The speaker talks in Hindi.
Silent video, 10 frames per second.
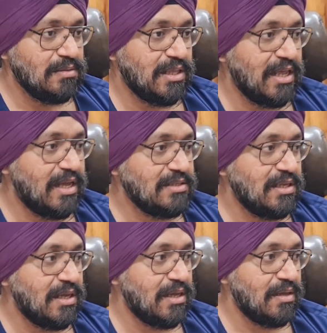तरीके
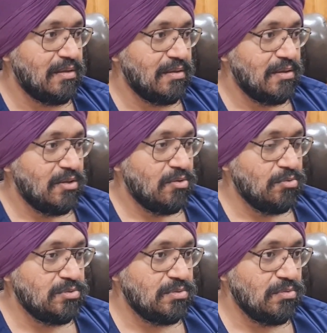से
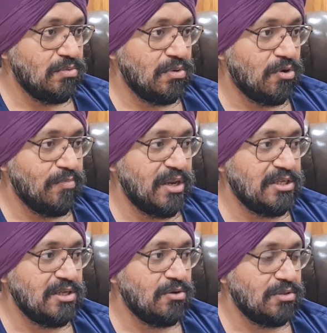उस उन
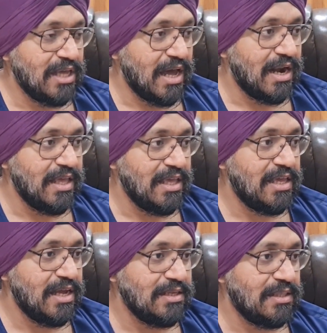कॉम्बिनेशन को तैयार नहीं
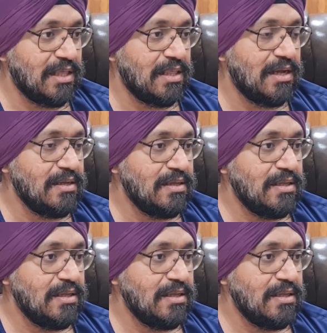किया जाता था